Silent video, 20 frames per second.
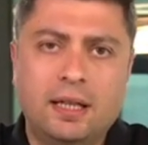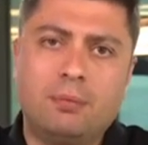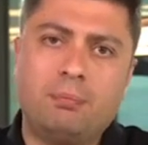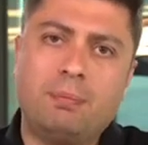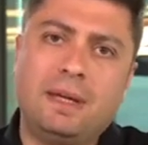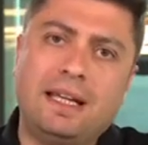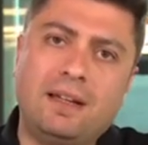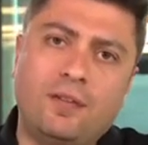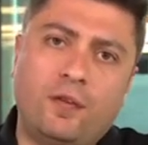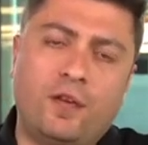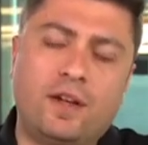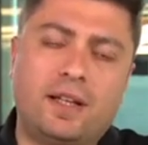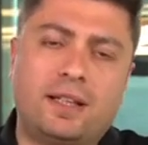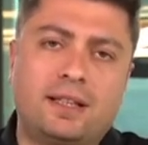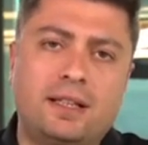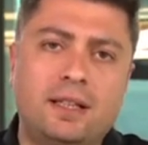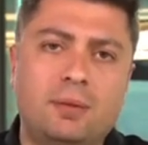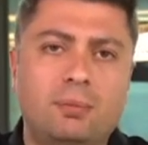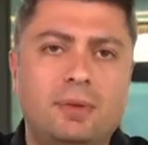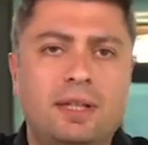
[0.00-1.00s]
Benim
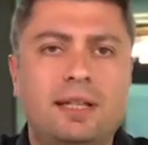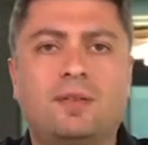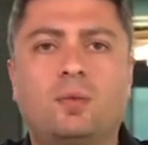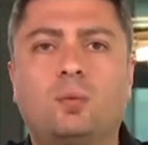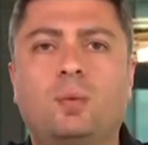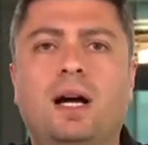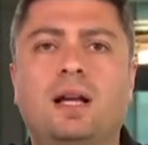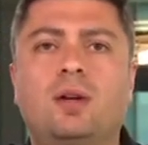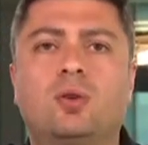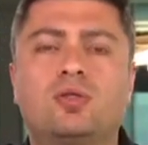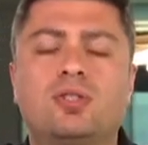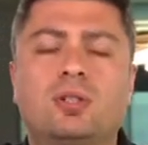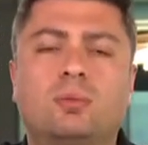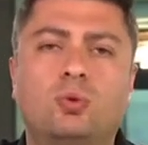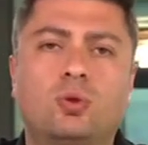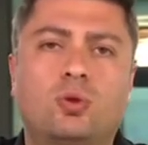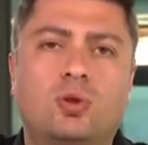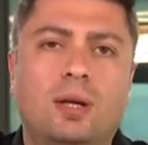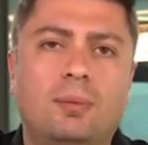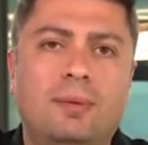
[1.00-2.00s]
fikrim İsmail Hoca
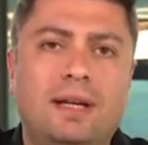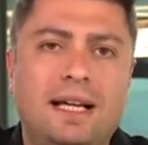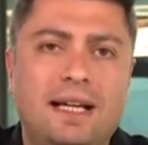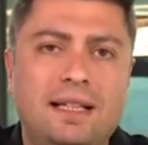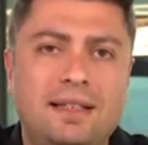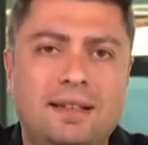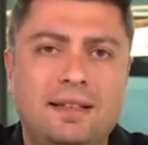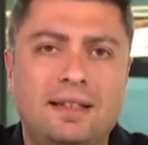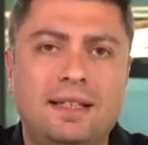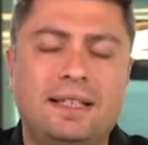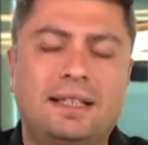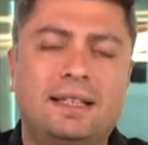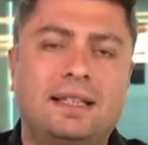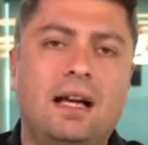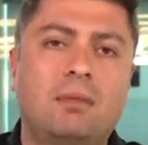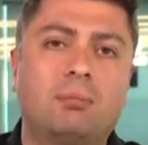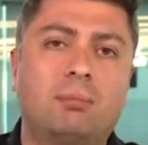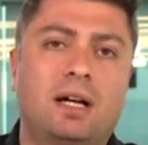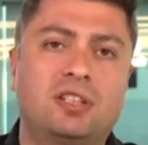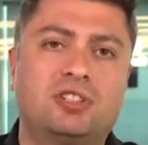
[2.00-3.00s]
muhtemelen
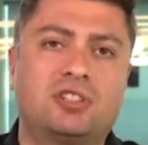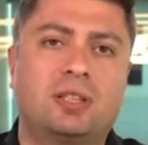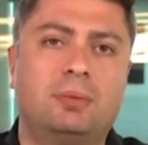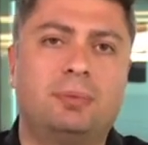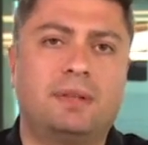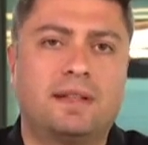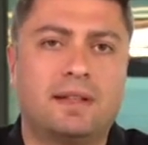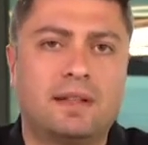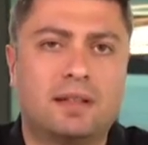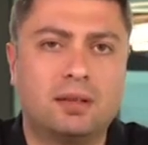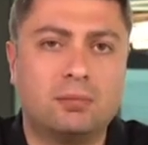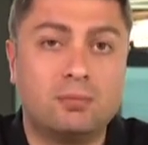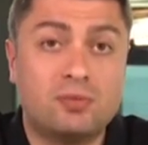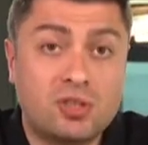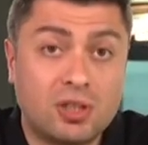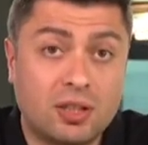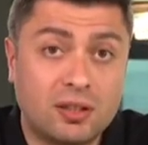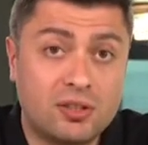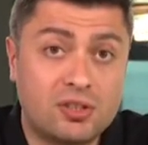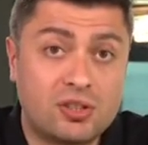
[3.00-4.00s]
ligden başka bir takım
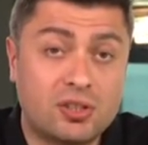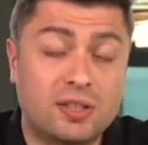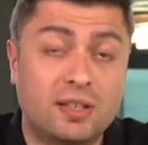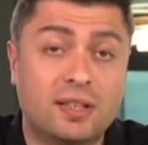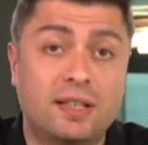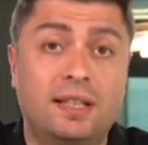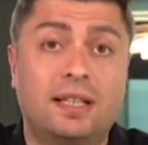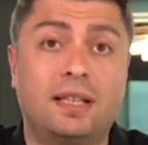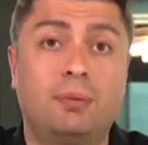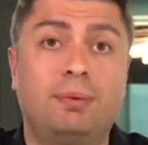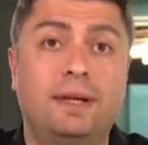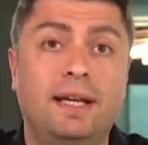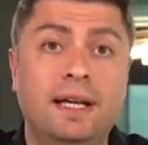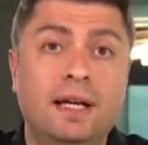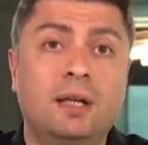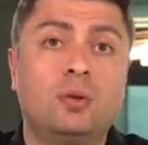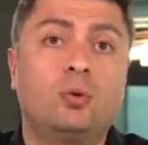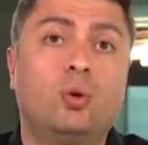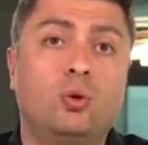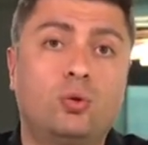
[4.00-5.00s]
çalıştırır gibi
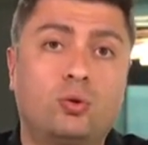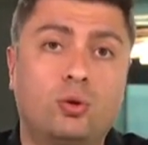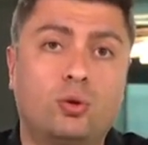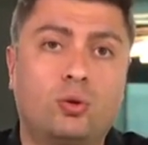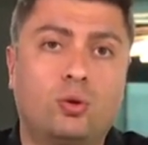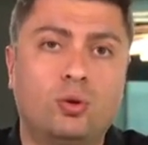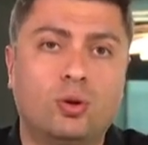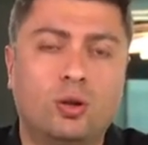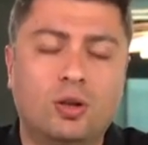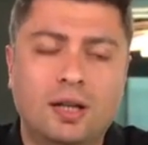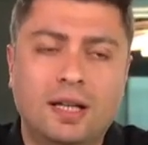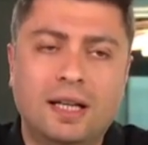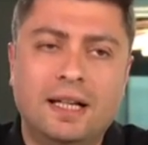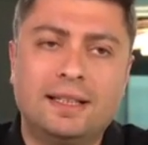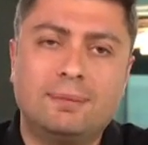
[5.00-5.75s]
gözüküyor.